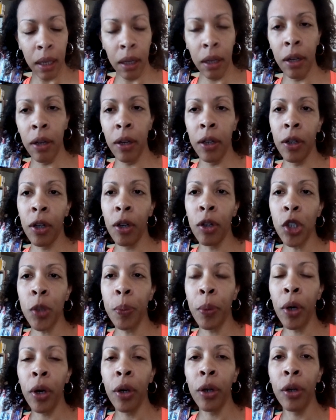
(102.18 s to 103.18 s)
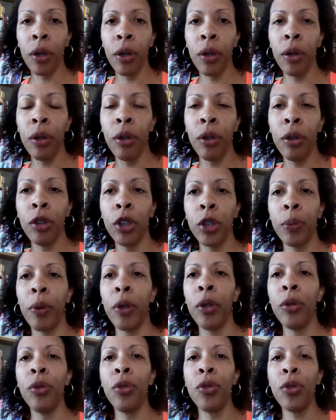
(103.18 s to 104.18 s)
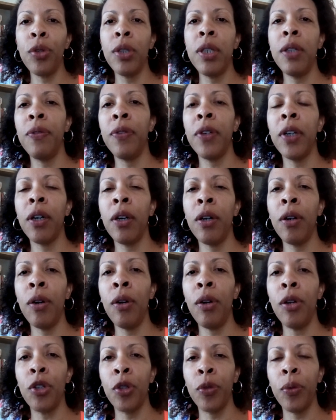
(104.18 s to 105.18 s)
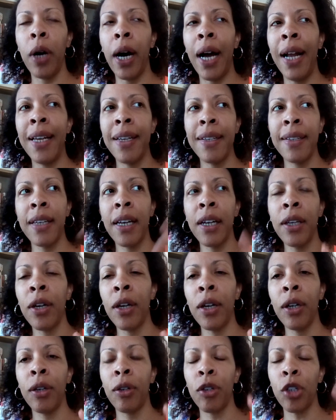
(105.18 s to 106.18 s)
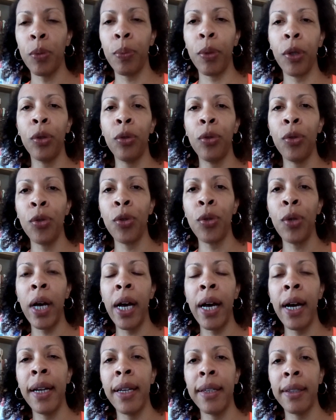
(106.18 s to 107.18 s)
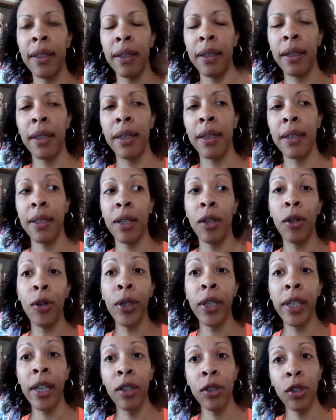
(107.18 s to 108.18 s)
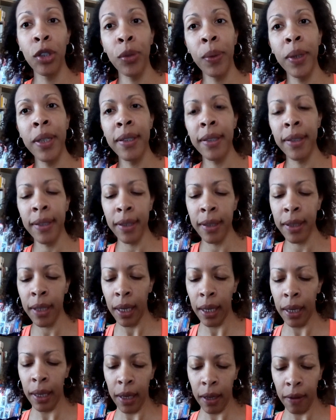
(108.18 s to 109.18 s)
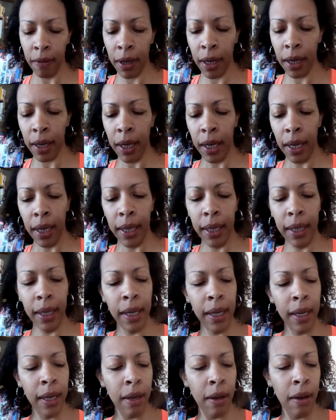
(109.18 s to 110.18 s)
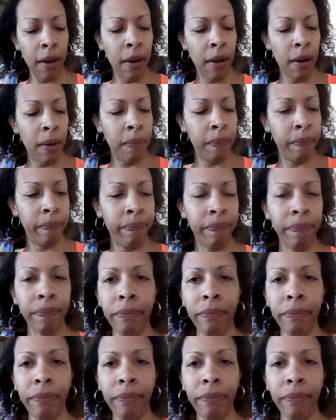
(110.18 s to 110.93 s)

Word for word: Euh, quand je prends quand je prends deux œufs différents à l'extérieur, quand je porte deux œufs un à l'extérieur, lequel je choisis, voilà, il est euh,